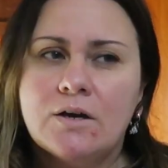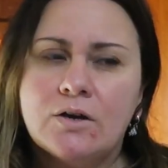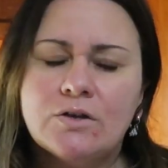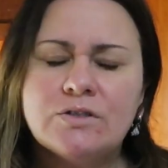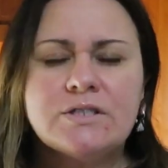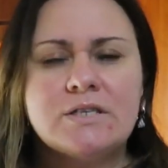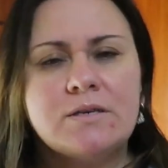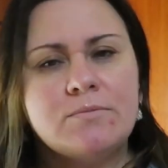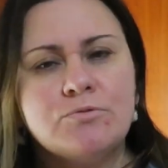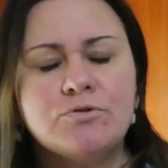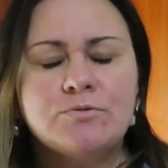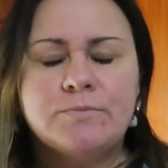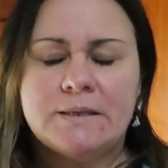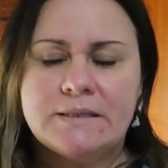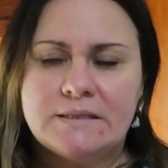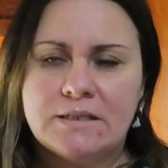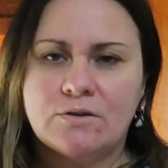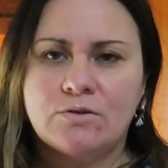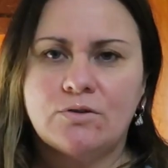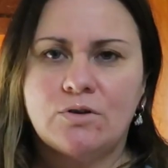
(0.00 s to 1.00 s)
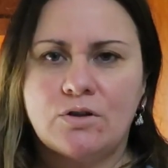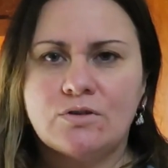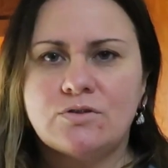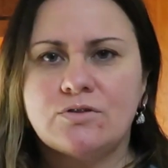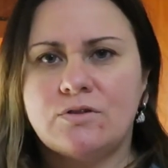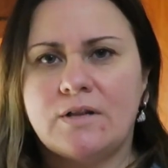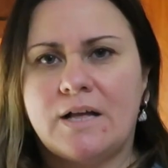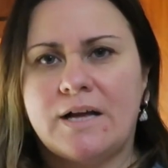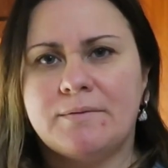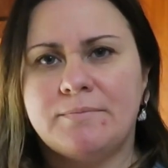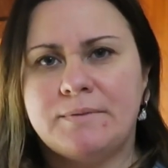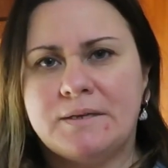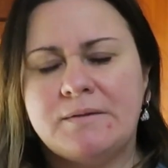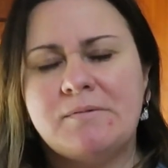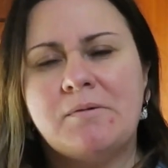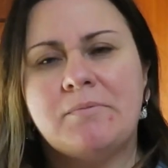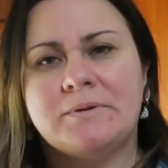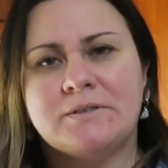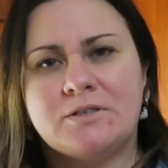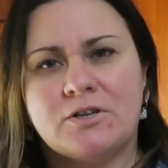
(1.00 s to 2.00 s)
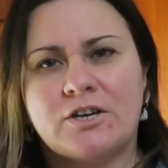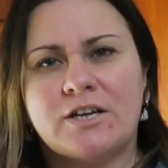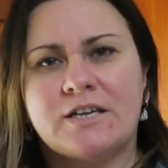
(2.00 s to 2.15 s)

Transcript: Conseguimos manter o nosso lar minimamente